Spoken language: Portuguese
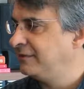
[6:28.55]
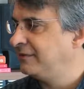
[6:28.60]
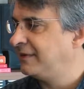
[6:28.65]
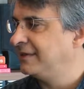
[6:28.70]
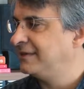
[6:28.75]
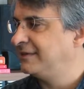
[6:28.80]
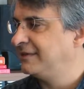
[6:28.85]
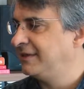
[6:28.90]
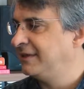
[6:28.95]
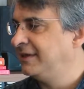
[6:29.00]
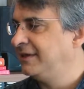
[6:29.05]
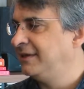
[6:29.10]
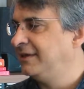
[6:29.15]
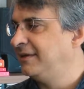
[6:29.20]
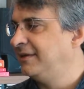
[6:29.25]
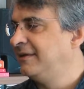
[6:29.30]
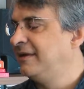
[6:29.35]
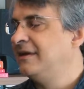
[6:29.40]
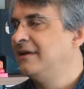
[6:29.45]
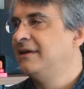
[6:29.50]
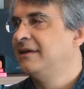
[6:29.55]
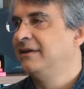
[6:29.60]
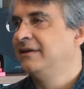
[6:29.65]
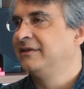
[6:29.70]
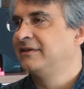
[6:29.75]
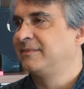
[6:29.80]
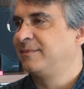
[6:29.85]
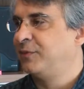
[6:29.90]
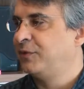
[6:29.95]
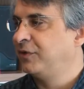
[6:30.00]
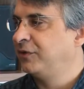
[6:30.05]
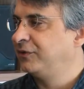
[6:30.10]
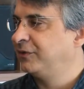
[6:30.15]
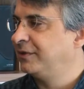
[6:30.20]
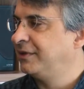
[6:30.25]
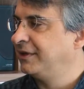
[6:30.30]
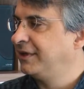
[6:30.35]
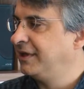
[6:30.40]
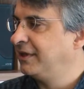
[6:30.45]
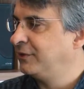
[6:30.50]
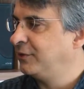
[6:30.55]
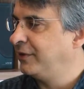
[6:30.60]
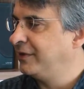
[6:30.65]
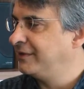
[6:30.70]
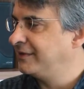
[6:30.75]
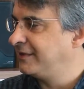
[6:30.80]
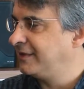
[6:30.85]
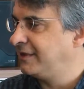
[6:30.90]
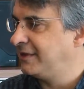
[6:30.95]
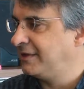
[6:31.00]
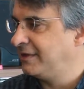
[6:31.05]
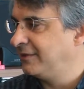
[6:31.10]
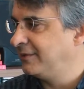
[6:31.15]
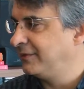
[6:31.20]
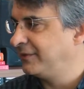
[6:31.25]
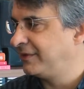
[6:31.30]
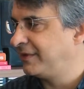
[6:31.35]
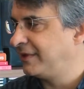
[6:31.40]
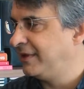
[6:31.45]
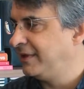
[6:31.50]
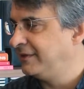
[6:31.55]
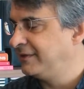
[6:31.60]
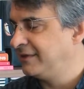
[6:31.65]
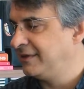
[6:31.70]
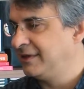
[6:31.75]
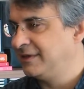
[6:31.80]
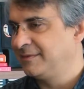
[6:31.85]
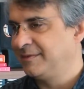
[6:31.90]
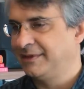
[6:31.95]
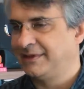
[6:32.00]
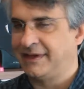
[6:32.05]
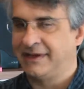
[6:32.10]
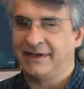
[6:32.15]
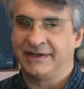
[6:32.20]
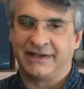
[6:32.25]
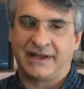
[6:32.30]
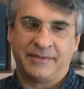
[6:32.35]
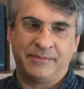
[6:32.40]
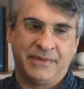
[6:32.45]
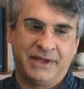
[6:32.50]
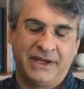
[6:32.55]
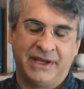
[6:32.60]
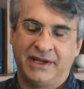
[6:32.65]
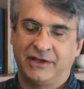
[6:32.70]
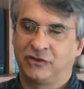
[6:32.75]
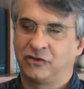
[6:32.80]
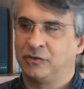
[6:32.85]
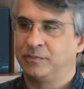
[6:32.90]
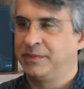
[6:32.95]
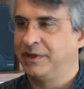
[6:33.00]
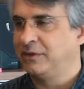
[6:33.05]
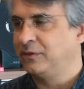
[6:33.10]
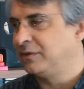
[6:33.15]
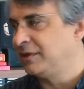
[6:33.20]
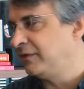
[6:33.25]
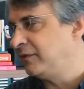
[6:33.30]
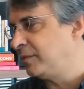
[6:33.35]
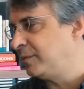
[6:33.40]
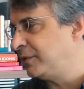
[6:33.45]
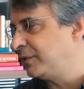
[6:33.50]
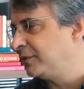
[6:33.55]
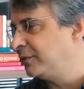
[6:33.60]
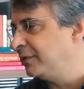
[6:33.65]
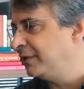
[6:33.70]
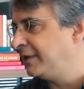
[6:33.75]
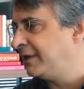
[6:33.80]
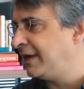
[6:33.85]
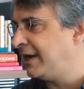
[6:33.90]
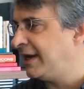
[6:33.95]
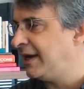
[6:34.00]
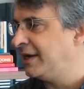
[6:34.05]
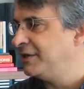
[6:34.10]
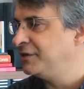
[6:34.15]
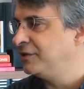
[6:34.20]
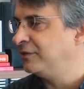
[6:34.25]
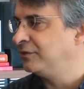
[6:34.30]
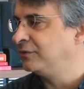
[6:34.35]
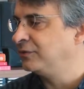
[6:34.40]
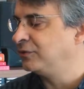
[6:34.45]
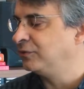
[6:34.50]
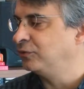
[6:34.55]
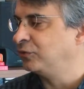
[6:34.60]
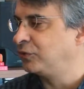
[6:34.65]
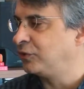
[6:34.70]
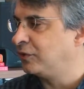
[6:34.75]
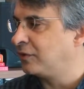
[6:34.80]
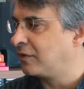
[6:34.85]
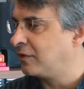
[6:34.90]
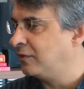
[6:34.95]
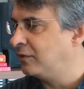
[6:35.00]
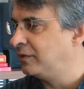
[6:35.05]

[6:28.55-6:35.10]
vai ser exposto daqui a dois anos, três anos, porque está em andamento, ou porque não teve oportunidade, não juntou com